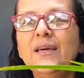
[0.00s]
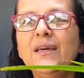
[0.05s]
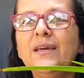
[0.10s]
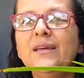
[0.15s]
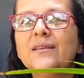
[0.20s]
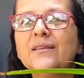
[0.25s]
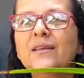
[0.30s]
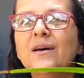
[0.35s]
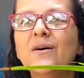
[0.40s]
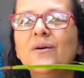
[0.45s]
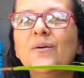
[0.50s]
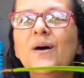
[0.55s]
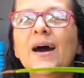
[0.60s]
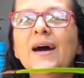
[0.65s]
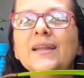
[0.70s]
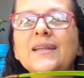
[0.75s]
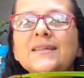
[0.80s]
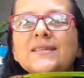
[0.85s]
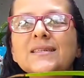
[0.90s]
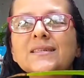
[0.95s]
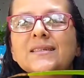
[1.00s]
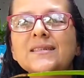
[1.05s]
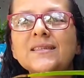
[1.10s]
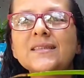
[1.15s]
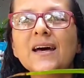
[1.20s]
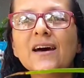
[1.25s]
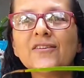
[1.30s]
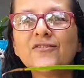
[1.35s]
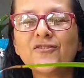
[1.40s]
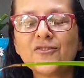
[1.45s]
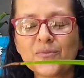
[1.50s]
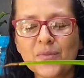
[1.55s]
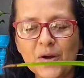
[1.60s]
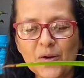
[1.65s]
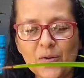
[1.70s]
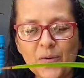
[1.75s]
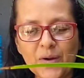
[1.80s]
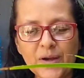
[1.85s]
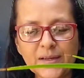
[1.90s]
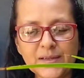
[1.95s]
então há necessidade de uma
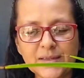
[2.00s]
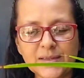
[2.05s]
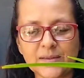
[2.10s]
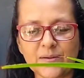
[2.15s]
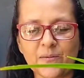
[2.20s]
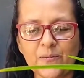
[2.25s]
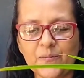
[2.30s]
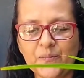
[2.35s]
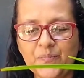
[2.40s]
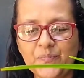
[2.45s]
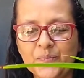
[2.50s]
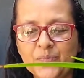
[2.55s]
correção.